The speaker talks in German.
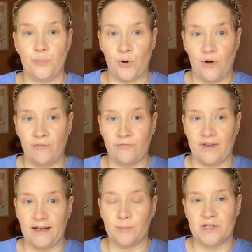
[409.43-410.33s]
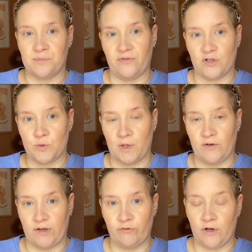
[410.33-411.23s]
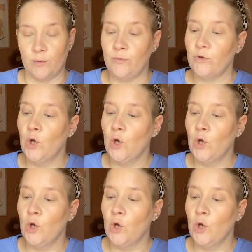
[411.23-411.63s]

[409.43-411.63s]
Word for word: Perfect. Passt perfekt zu meiner Wandfarbe.